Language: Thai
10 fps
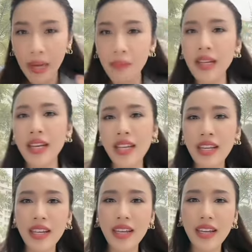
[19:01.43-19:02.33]
บพนันมิน
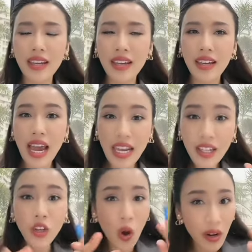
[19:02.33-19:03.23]
นี่อันนี้
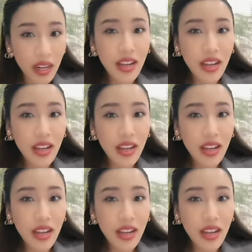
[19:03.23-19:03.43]
คือก่อน